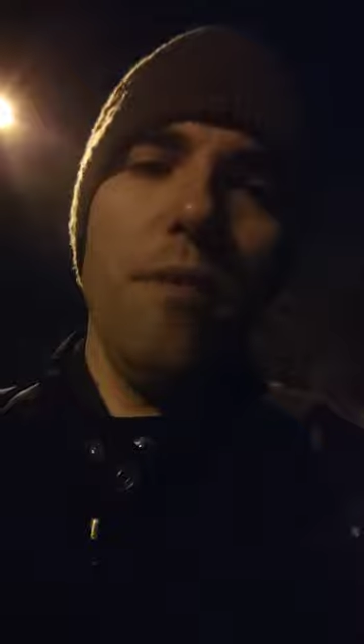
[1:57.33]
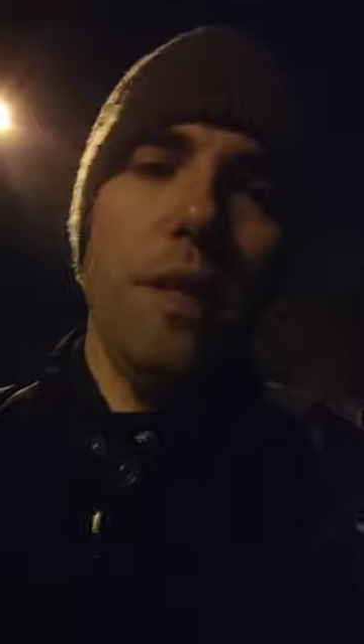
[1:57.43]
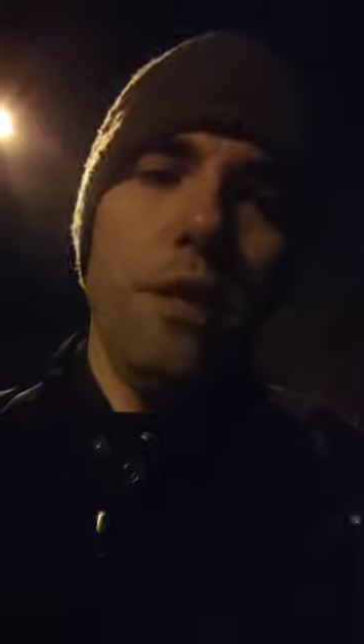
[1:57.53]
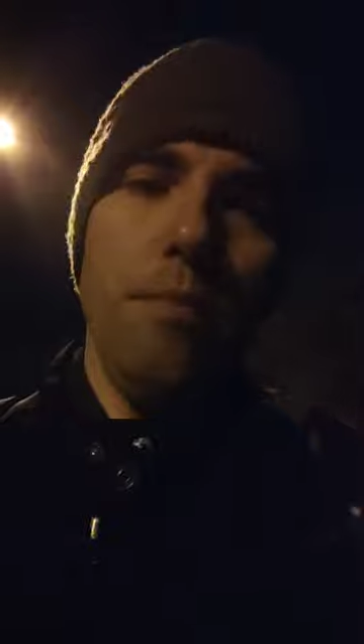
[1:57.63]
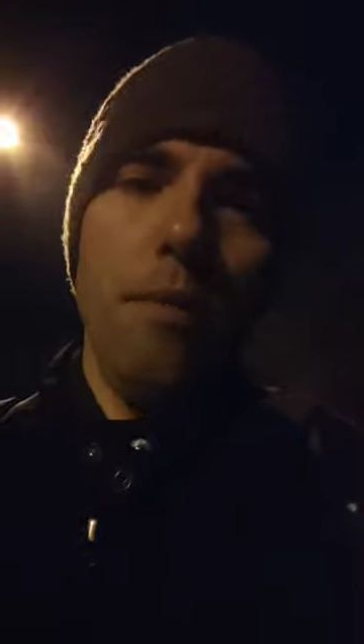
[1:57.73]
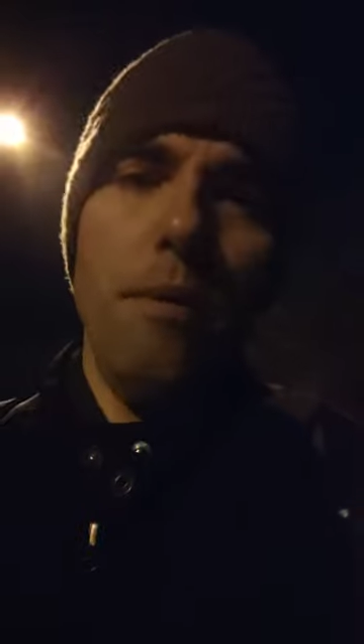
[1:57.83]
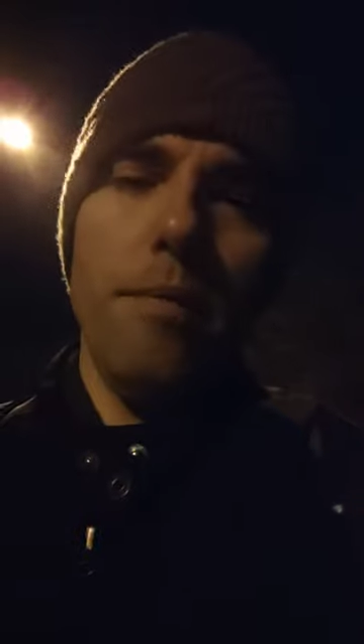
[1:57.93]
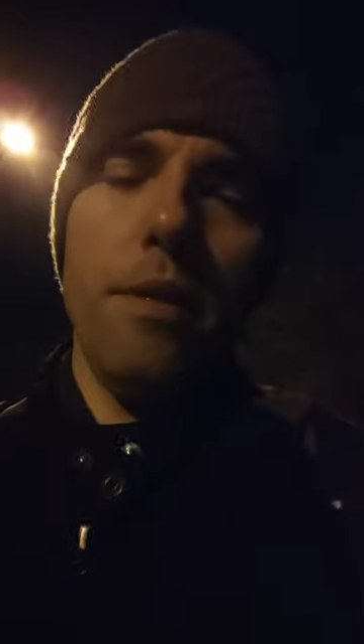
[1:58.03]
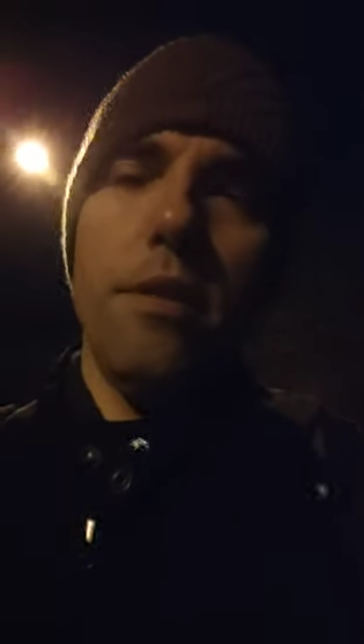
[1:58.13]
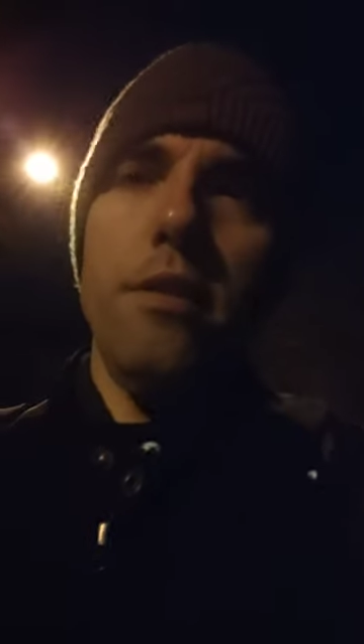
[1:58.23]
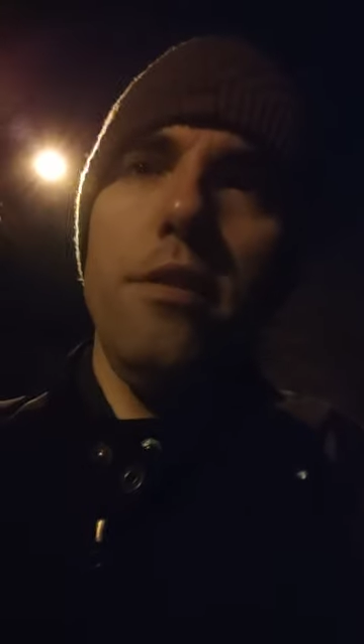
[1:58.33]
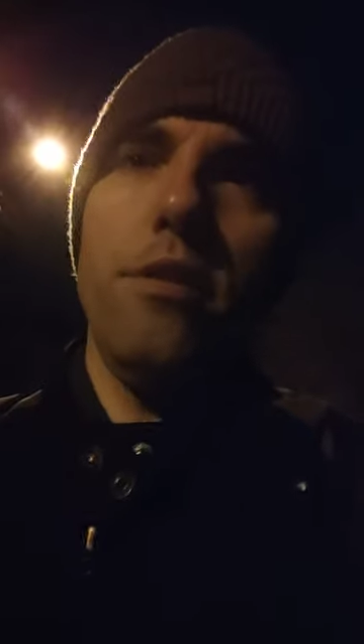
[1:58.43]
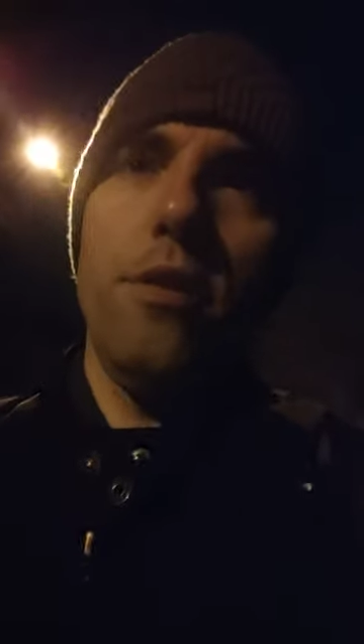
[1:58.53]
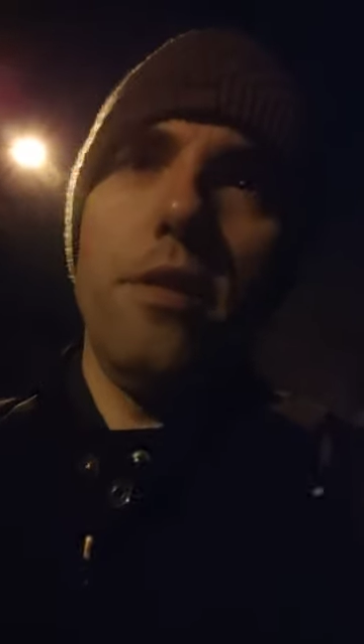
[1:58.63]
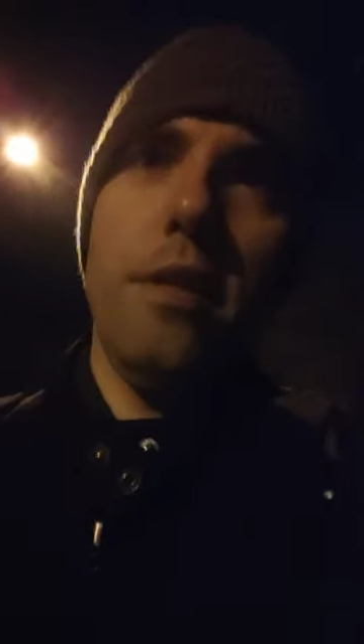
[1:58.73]
I wiecie, problem
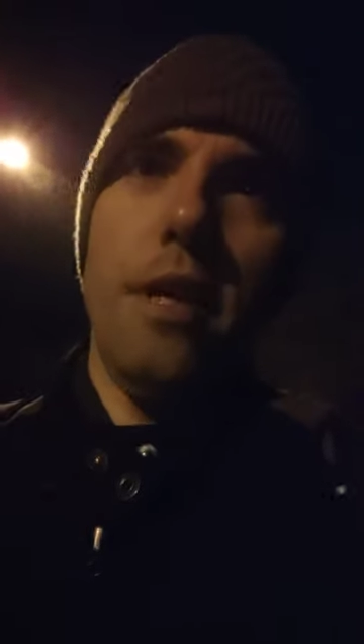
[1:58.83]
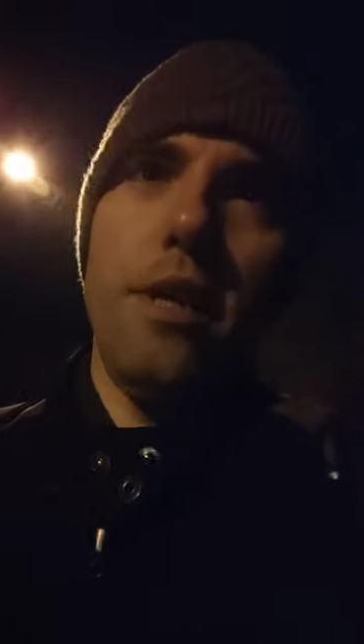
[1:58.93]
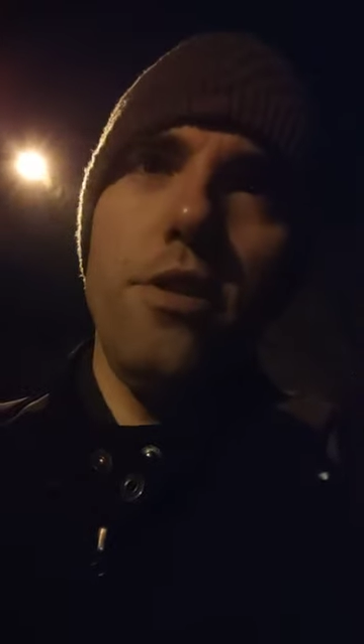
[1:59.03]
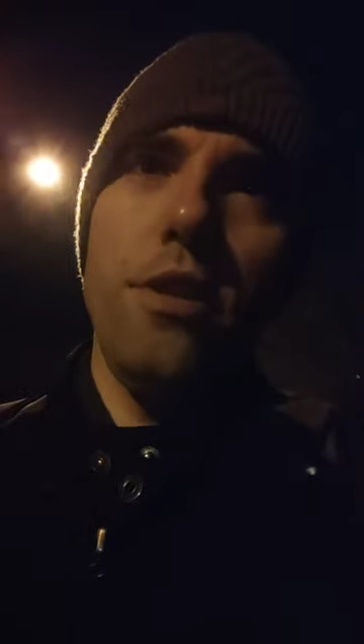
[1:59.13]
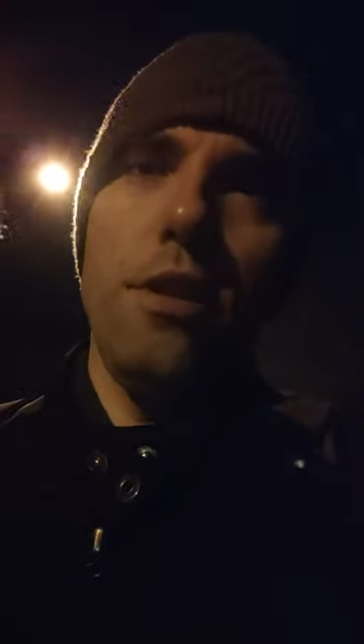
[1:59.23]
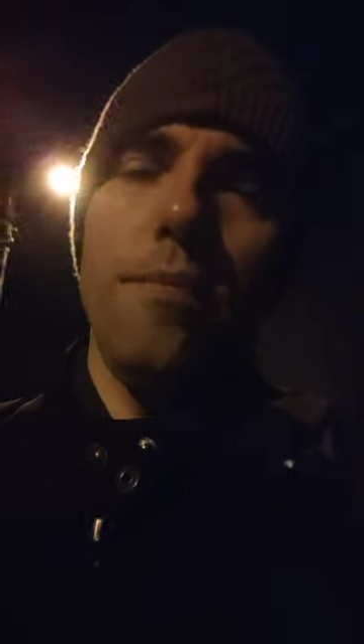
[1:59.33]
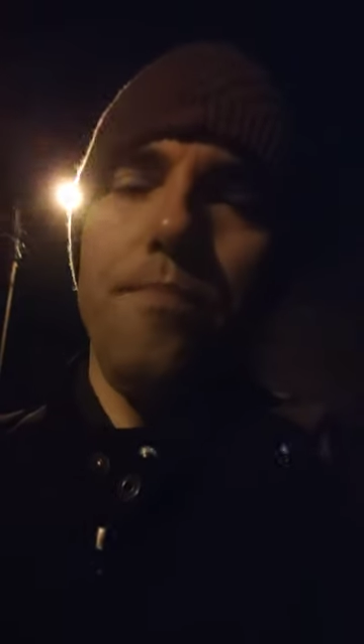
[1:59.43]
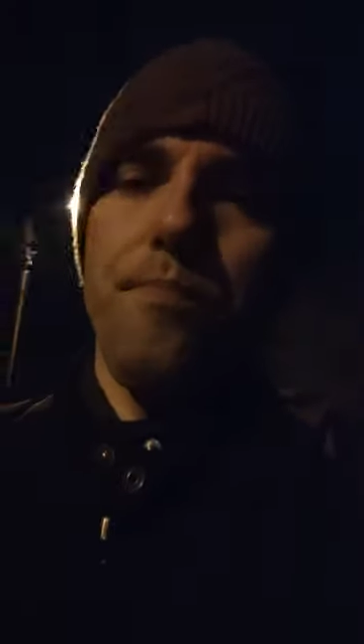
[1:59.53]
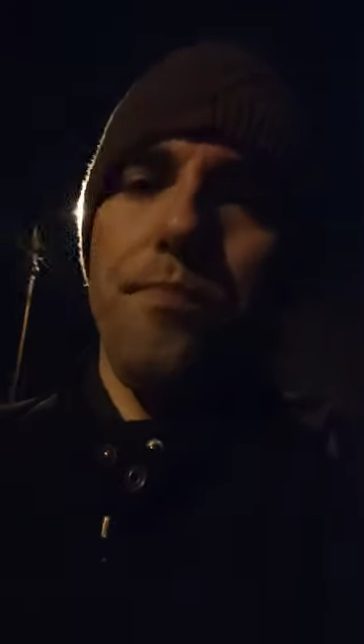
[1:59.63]
zasadniczy jest taki, że